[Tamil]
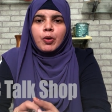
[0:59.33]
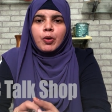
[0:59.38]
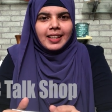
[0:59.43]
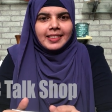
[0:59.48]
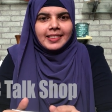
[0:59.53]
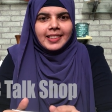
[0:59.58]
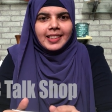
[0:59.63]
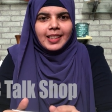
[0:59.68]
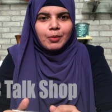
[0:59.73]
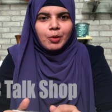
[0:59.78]

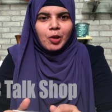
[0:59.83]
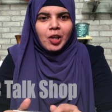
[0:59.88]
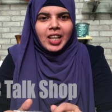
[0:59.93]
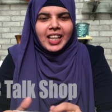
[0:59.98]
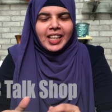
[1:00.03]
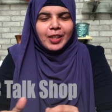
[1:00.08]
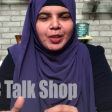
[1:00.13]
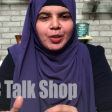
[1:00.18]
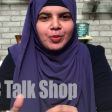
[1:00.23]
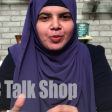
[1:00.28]
அஸ்லாமு
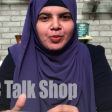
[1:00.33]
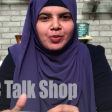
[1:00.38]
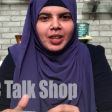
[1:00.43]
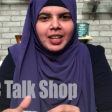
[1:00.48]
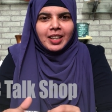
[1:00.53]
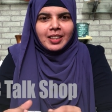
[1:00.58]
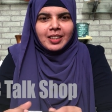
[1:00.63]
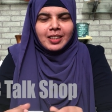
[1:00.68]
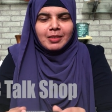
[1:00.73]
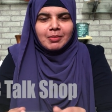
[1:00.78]
அலைக்கும்
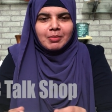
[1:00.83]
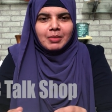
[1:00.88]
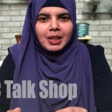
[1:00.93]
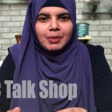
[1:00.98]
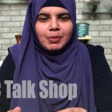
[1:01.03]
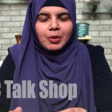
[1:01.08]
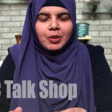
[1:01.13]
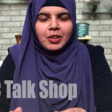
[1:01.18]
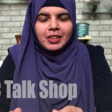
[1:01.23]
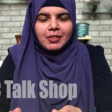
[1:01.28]
வணக்கம்
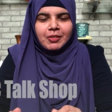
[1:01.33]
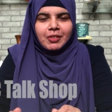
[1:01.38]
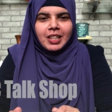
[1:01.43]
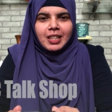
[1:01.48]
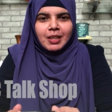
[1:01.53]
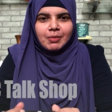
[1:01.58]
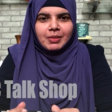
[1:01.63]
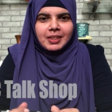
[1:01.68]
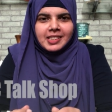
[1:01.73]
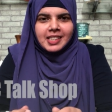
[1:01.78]
ஐபவான்
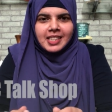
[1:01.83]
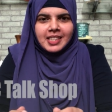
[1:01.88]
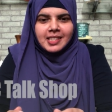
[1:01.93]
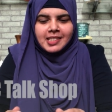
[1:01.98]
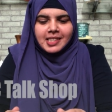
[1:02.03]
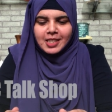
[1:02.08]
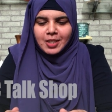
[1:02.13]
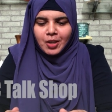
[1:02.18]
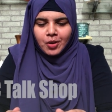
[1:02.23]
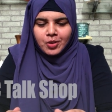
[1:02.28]
வெல்கம் டு
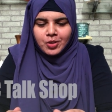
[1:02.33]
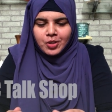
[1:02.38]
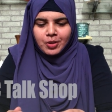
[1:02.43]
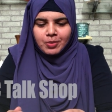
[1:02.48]
சிஜிசி டாக்